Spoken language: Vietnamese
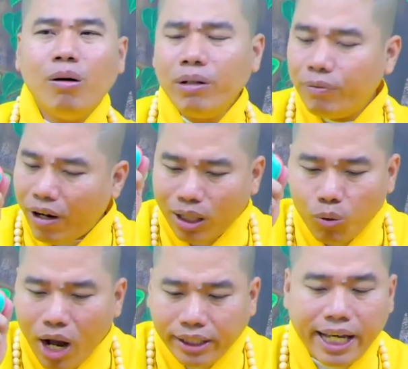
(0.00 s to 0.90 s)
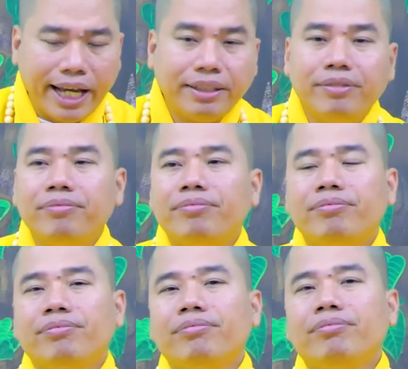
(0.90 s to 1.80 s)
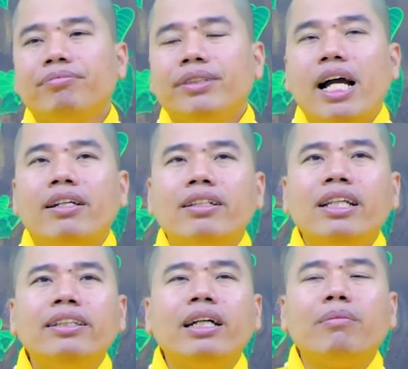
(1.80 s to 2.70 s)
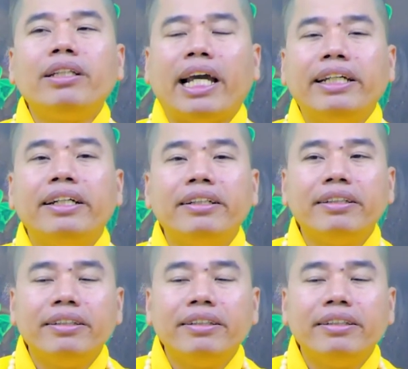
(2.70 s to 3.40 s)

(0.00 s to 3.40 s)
Không niệm Phật là quá dại. Trời nước đến chân mới chạy hả?